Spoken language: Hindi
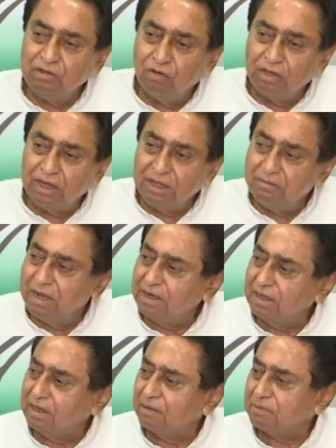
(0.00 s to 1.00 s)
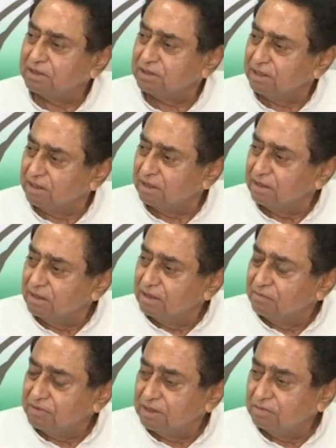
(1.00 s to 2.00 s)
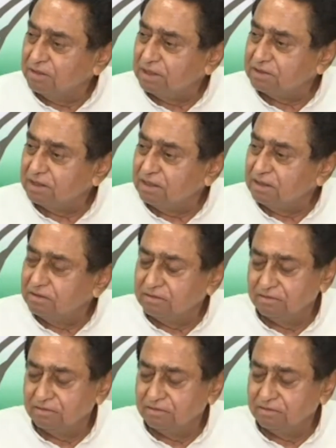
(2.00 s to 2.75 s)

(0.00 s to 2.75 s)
योग्य नहीं मानने का प्रश्न नहीं है दिग्विजय सिंह